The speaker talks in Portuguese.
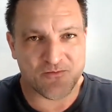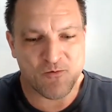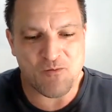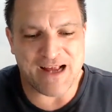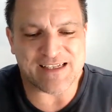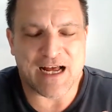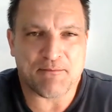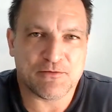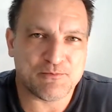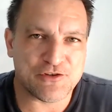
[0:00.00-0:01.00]
o mais
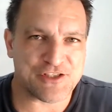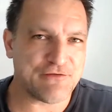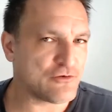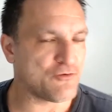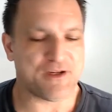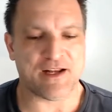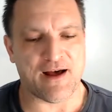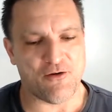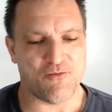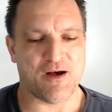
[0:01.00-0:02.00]
rápido possível
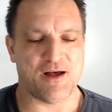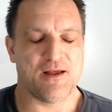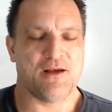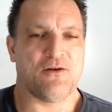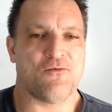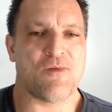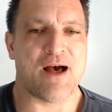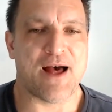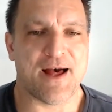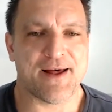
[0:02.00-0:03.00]
dominar uma
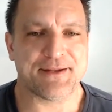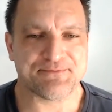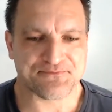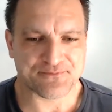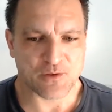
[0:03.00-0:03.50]
uma